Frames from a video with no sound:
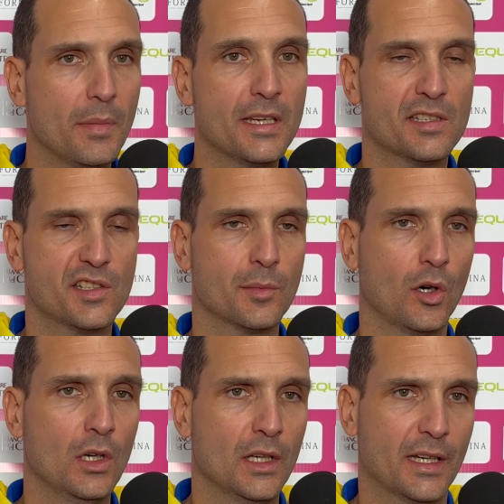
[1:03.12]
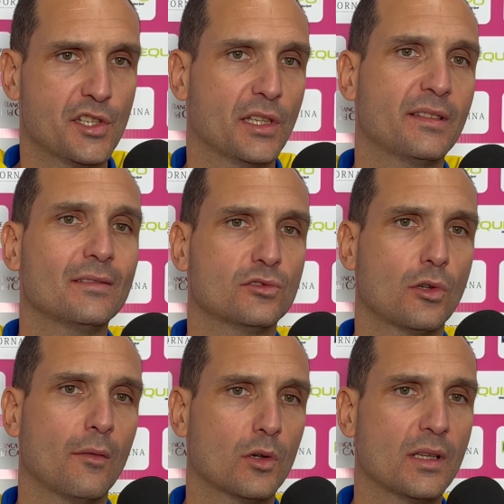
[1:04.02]
benissimo che c'è tanto
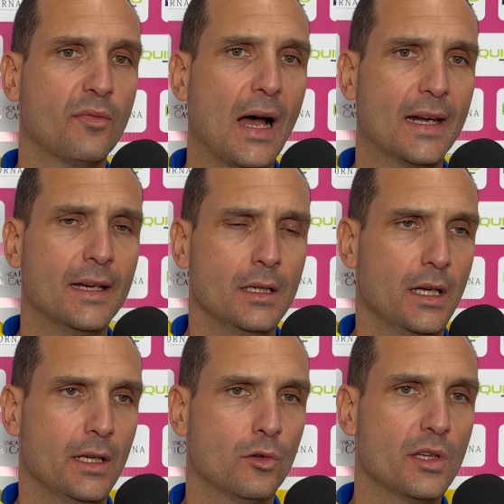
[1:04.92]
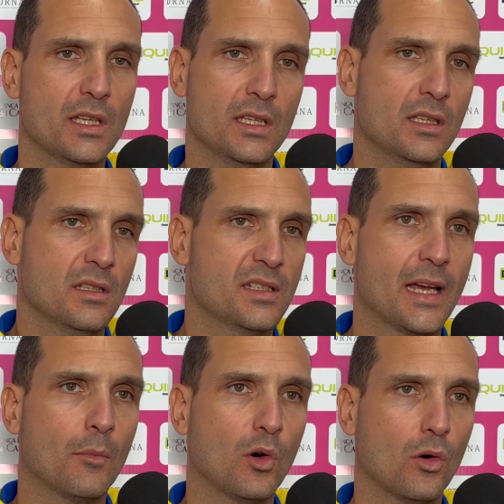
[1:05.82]
lavoro da fare e noi
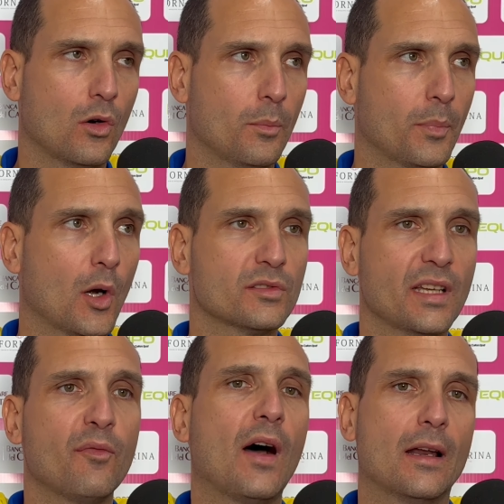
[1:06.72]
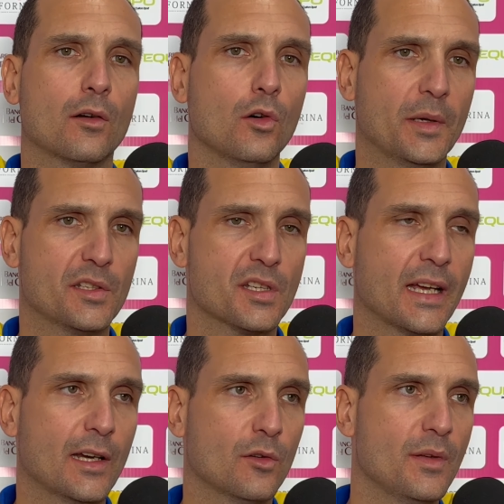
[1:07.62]
siamo pronti a farlo per
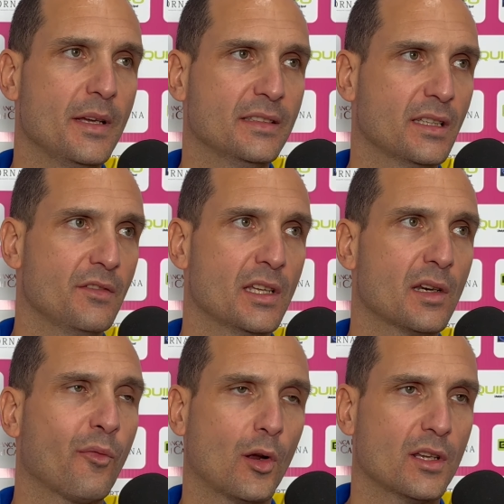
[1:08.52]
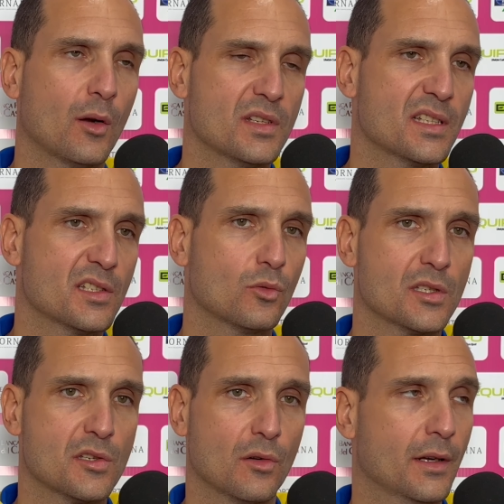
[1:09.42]
cercare ovviamente di venire fuori da questa
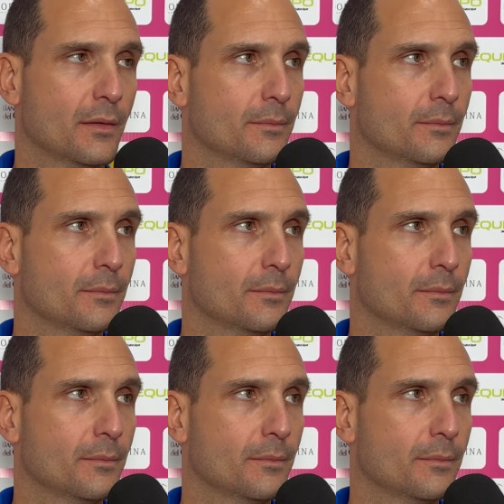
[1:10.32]
situazione.